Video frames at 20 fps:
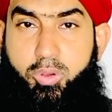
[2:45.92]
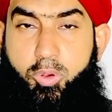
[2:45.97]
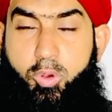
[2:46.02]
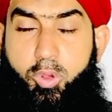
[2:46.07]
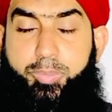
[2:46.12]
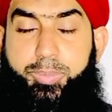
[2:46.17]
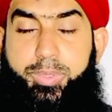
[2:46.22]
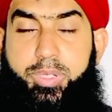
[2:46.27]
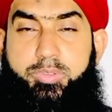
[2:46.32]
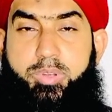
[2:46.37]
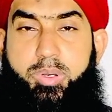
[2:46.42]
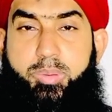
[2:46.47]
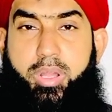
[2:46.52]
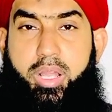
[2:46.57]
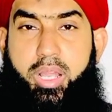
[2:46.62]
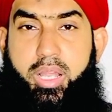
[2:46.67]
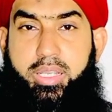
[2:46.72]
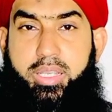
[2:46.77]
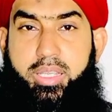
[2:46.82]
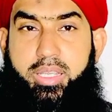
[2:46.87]
और फिर
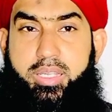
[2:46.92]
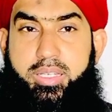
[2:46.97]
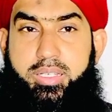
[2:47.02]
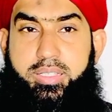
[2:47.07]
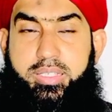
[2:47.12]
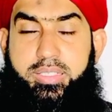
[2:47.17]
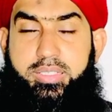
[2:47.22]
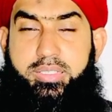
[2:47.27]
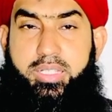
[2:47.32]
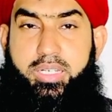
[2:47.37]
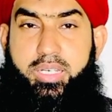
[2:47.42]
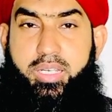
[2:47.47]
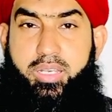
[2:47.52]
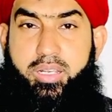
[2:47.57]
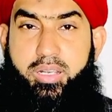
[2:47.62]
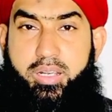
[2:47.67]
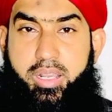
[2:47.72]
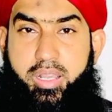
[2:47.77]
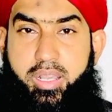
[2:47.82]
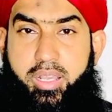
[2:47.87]
फरमाया कि जिसने
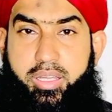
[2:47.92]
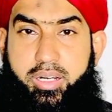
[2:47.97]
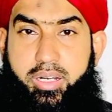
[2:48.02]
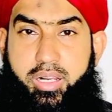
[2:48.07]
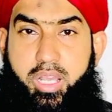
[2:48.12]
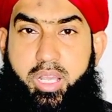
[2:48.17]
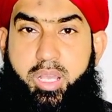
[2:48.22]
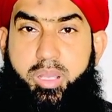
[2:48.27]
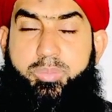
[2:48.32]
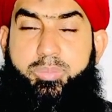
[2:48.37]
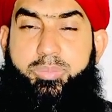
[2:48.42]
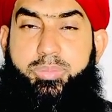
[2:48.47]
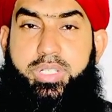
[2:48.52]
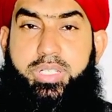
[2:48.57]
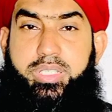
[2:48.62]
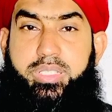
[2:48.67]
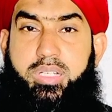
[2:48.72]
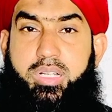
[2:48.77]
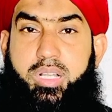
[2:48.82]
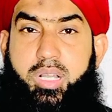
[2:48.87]
हराम
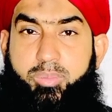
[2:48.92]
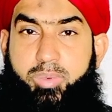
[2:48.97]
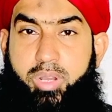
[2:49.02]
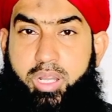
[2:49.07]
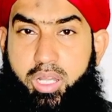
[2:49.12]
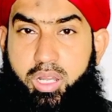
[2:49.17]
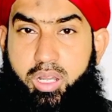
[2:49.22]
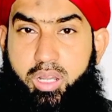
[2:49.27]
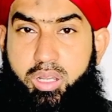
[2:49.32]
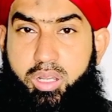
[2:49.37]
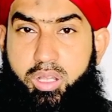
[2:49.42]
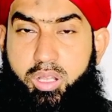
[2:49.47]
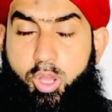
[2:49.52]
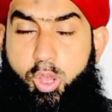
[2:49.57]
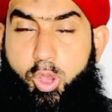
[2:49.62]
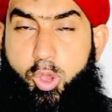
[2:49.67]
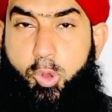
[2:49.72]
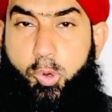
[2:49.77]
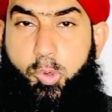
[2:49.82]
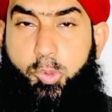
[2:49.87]
रिस्क कमाया
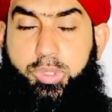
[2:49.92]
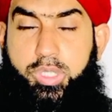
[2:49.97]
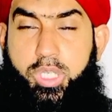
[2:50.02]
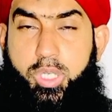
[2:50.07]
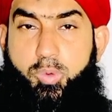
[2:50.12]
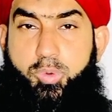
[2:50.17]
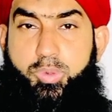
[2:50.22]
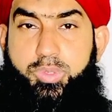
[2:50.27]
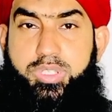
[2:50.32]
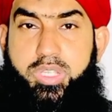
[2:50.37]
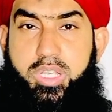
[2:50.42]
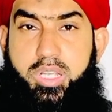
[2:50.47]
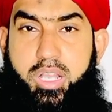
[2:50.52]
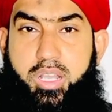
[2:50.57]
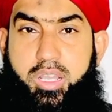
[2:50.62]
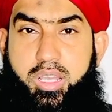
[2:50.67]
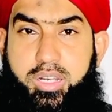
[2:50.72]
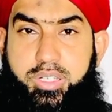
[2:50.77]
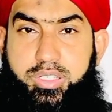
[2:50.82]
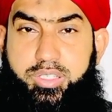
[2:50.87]
और उसे उस जगह
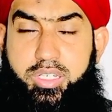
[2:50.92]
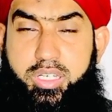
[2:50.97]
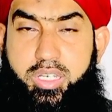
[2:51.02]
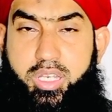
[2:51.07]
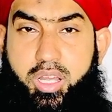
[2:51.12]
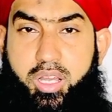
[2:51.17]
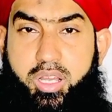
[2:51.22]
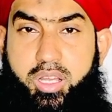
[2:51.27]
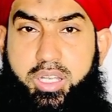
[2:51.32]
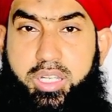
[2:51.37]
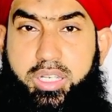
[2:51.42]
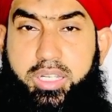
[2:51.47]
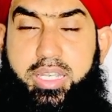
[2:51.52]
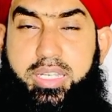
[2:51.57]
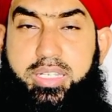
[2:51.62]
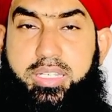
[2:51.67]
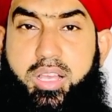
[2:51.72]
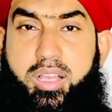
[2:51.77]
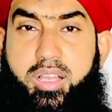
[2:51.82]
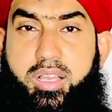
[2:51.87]
खर्च किया कि
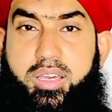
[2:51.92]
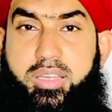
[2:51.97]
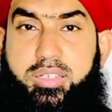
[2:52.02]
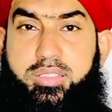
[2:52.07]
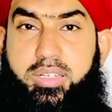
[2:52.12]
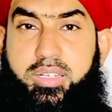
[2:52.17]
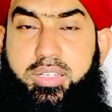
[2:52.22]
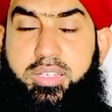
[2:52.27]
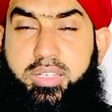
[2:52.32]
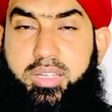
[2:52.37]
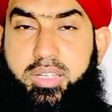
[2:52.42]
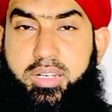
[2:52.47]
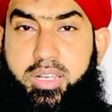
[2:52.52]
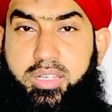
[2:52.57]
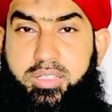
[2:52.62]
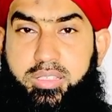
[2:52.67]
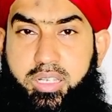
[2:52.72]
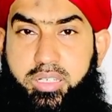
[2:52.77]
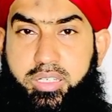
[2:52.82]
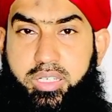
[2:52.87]
जहां खर्च नहीं करना
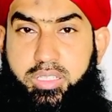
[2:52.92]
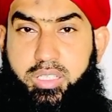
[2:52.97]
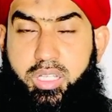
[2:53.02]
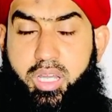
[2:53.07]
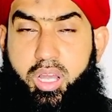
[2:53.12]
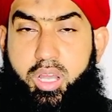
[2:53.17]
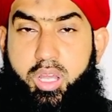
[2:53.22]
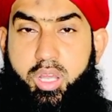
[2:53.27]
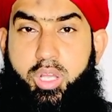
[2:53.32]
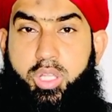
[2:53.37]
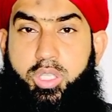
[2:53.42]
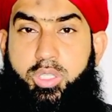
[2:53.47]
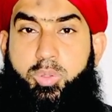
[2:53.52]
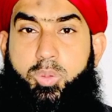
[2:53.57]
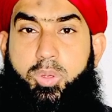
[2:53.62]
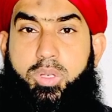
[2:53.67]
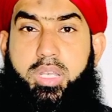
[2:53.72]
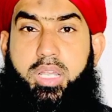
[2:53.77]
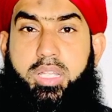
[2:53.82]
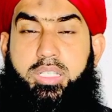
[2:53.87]
चाहिए था तो
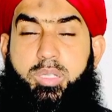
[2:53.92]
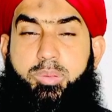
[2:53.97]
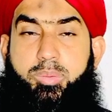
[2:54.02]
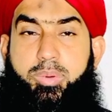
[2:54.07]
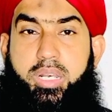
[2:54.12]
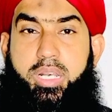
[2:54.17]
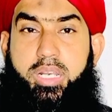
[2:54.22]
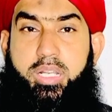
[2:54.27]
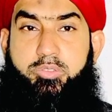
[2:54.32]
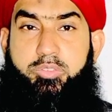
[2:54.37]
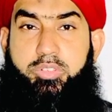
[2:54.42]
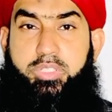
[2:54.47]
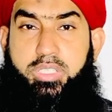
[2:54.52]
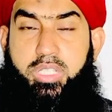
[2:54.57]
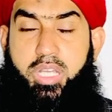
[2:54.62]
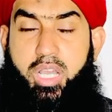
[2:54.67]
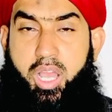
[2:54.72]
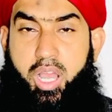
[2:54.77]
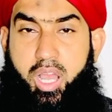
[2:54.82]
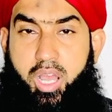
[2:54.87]
अल्लाह तबारक व
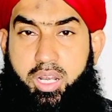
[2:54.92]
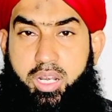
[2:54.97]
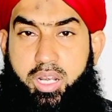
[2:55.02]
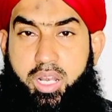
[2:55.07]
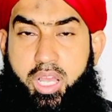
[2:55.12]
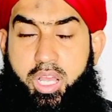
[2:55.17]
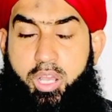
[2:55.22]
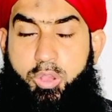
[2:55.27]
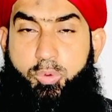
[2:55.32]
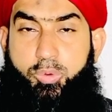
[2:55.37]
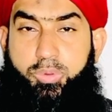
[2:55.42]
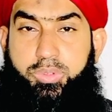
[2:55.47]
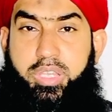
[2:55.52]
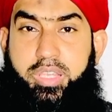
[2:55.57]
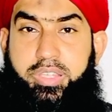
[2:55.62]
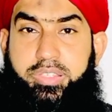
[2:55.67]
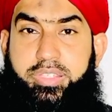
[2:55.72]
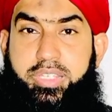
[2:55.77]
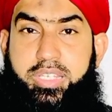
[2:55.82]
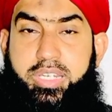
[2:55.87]
ताला
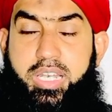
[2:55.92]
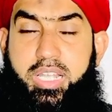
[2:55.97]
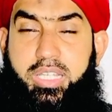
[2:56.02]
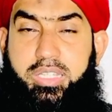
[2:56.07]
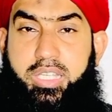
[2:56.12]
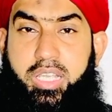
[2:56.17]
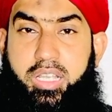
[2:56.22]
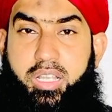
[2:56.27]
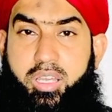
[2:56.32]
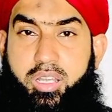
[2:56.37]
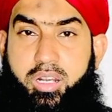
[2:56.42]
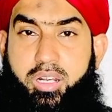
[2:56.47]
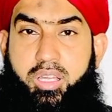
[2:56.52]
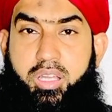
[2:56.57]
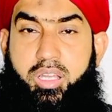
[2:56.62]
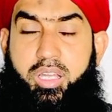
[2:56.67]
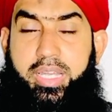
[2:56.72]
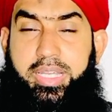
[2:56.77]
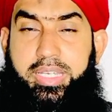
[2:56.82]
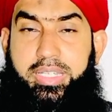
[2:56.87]
उसे जिल्लत के घर
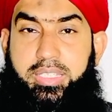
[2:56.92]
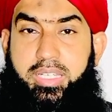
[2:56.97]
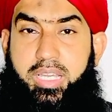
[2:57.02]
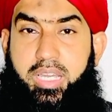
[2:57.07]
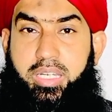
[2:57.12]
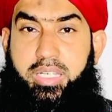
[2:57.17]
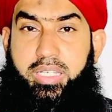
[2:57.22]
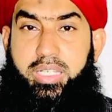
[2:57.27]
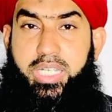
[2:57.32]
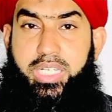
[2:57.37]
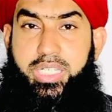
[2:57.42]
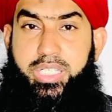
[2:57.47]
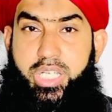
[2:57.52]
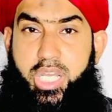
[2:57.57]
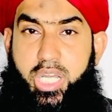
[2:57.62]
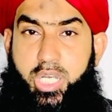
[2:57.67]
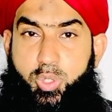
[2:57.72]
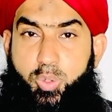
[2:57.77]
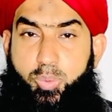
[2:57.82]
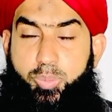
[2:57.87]
यानी कि
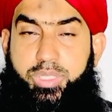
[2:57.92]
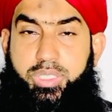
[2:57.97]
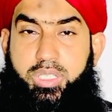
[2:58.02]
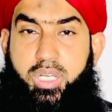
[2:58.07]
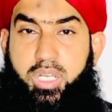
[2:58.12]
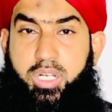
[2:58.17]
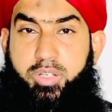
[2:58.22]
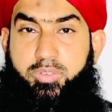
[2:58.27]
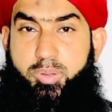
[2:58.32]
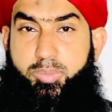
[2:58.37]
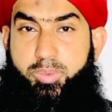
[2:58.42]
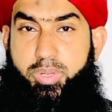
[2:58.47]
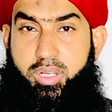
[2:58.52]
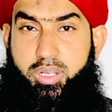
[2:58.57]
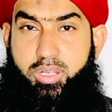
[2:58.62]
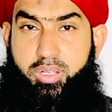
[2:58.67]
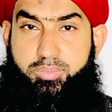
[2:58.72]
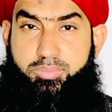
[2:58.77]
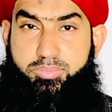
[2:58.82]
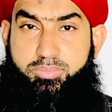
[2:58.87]
जहन्नुम में दाखिल
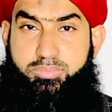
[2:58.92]
फरमाएगा